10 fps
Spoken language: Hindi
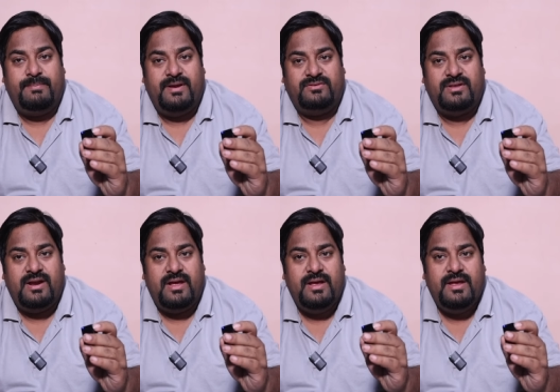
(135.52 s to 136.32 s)
प्रेस
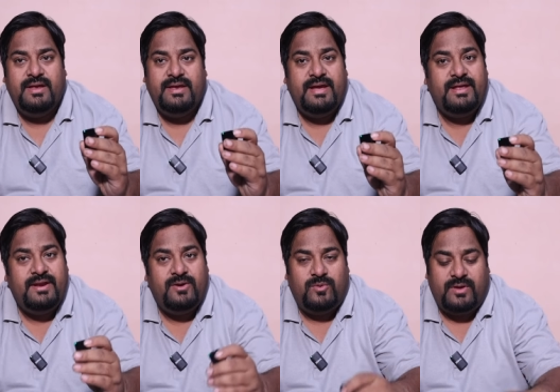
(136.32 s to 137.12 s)
करा ये
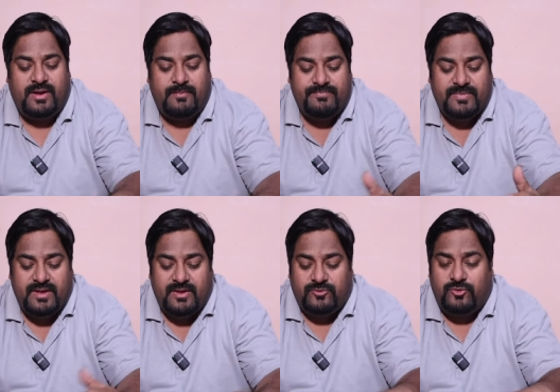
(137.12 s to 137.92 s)
ग्रीन हो
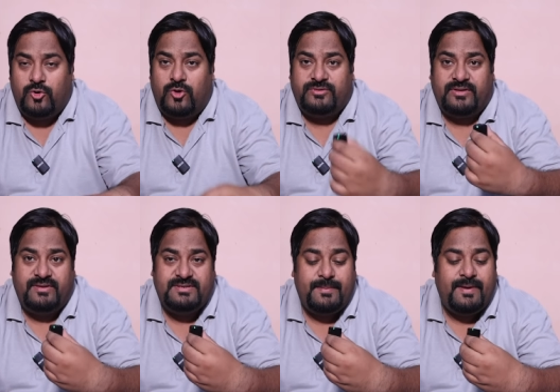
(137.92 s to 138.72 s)
गया सो नॉइस
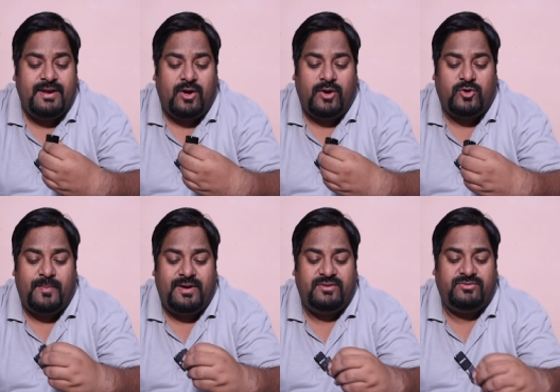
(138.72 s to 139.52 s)
कैंसिलेशन हमारी
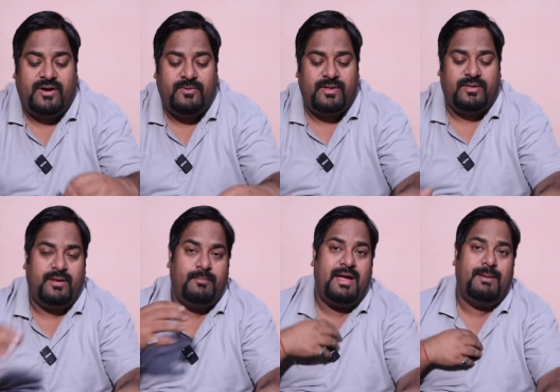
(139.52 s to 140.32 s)
ऑटोमेटिक स्टार्ट हो जाती
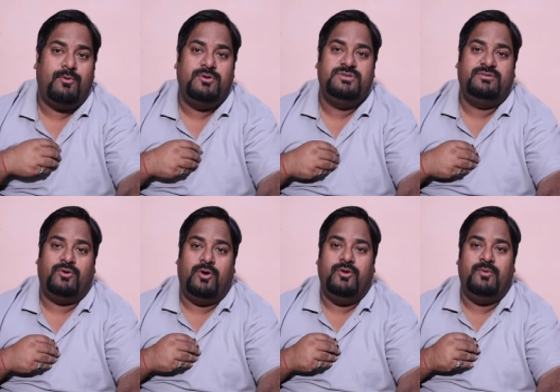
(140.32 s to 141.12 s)
है मैं आपको जिस
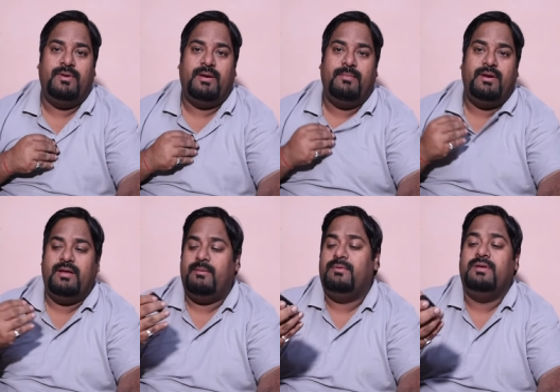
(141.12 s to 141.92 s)
ऑडियो में आप मेरे
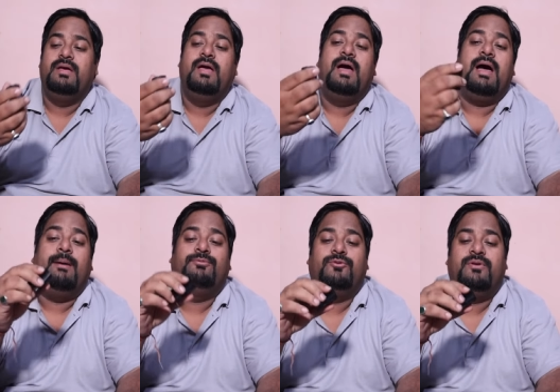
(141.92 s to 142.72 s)
आप,
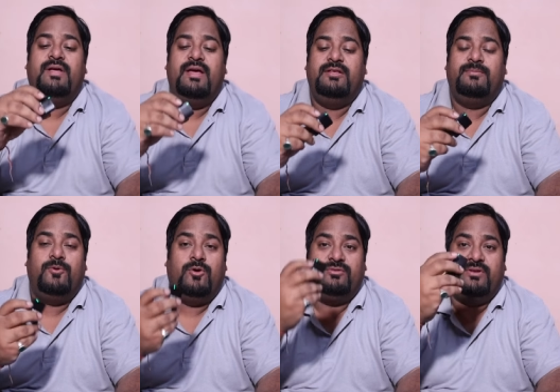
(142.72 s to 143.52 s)
आप सुन रहे हैं इसमें
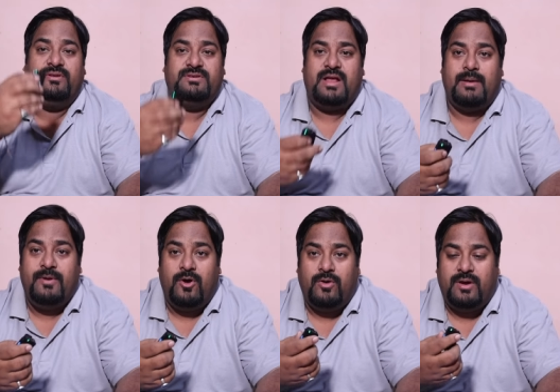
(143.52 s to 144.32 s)
नॉइस कैंसिलेशन
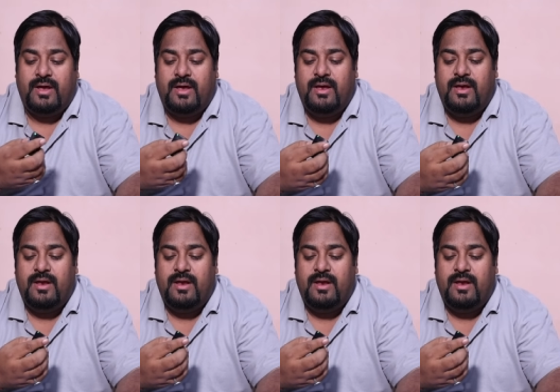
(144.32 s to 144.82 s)
अभी ऑन है